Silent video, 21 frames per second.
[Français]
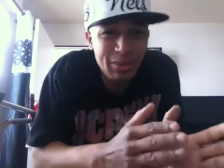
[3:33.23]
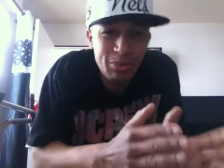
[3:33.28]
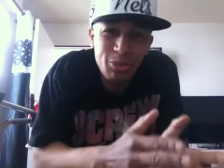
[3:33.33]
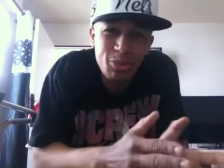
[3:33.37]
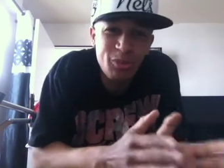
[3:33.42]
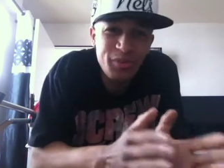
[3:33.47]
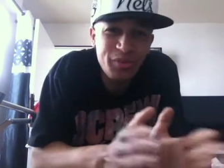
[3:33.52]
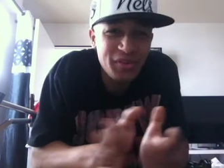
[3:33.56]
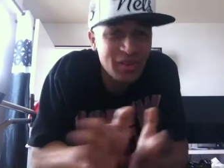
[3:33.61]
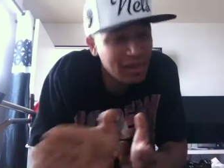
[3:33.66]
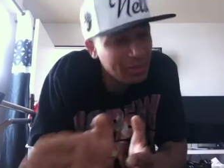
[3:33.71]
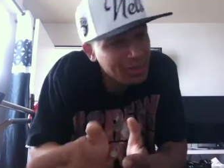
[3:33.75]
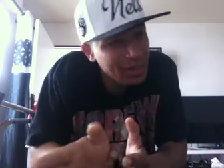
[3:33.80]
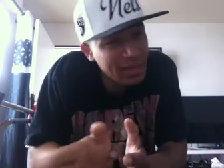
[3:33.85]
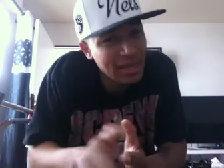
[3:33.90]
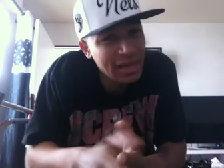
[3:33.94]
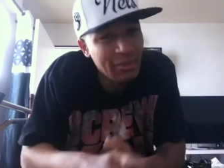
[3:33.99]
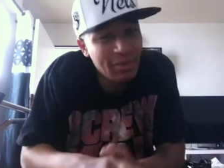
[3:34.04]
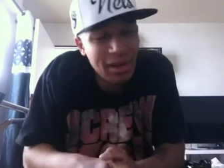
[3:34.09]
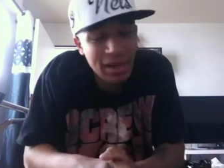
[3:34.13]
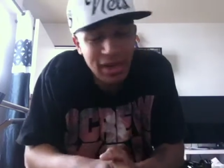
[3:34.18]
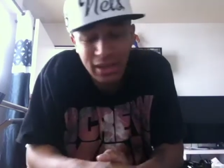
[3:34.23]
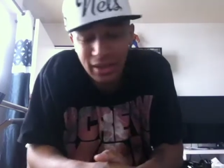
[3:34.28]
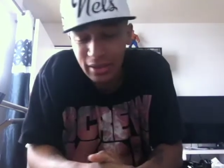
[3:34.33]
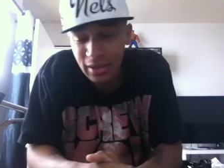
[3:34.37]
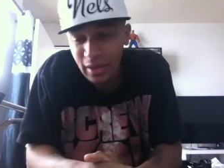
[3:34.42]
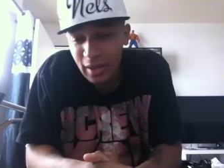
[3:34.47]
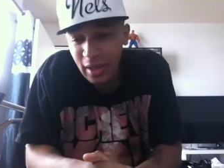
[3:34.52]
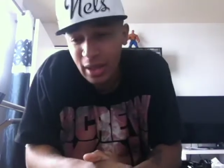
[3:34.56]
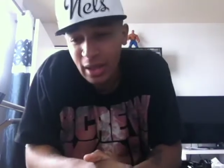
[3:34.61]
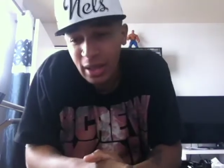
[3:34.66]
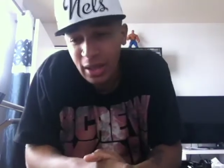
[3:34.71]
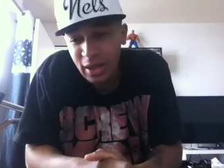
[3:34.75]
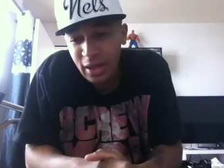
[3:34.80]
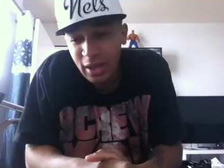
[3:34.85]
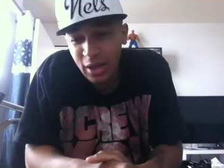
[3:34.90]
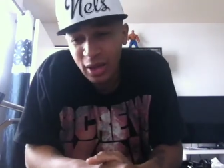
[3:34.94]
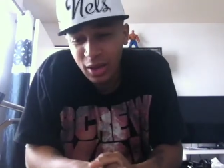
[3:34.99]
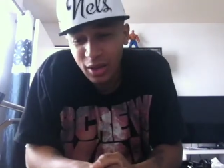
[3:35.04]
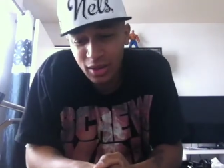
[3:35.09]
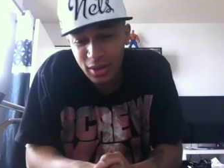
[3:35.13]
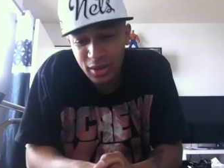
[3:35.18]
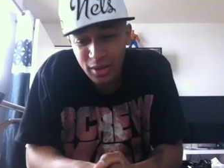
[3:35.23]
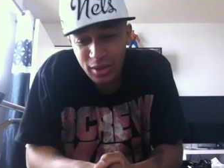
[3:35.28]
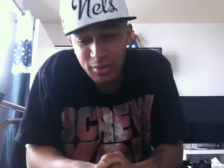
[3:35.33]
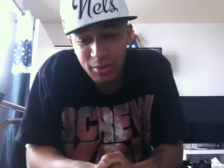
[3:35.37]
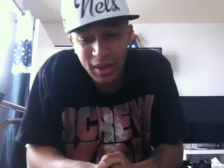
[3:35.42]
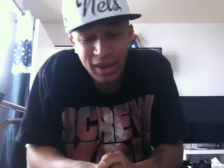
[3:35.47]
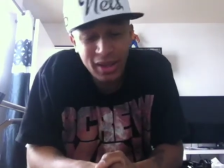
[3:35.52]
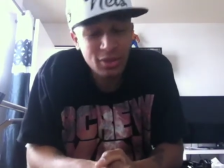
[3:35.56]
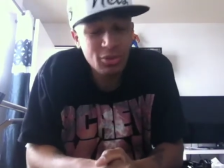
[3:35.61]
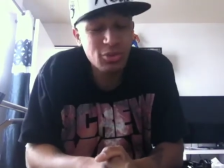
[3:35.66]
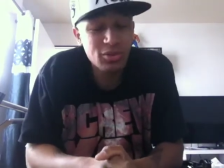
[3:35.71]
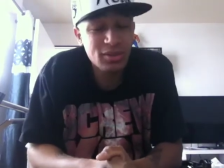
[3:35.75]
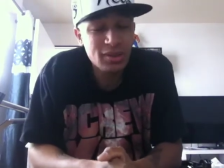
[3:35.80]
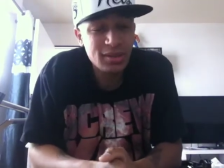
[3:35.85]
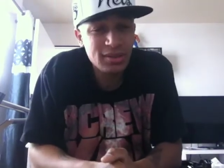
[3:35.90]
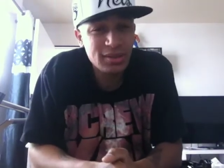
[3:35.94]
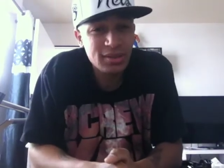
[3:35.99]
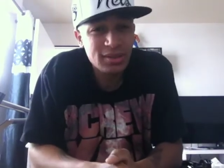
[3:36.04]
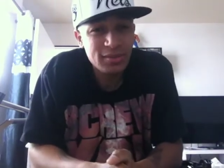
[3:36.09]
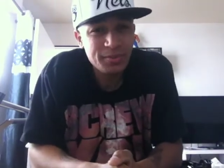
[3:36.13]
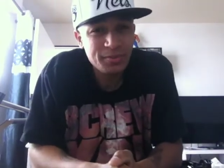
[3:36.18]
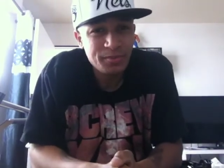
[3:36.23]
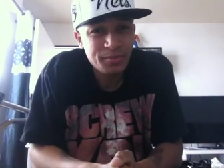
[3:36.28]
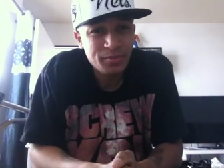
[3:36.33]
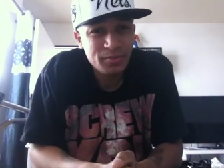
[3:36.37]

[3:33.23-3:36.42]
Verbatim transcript: bons films et les bananes. Euh, ben écoute,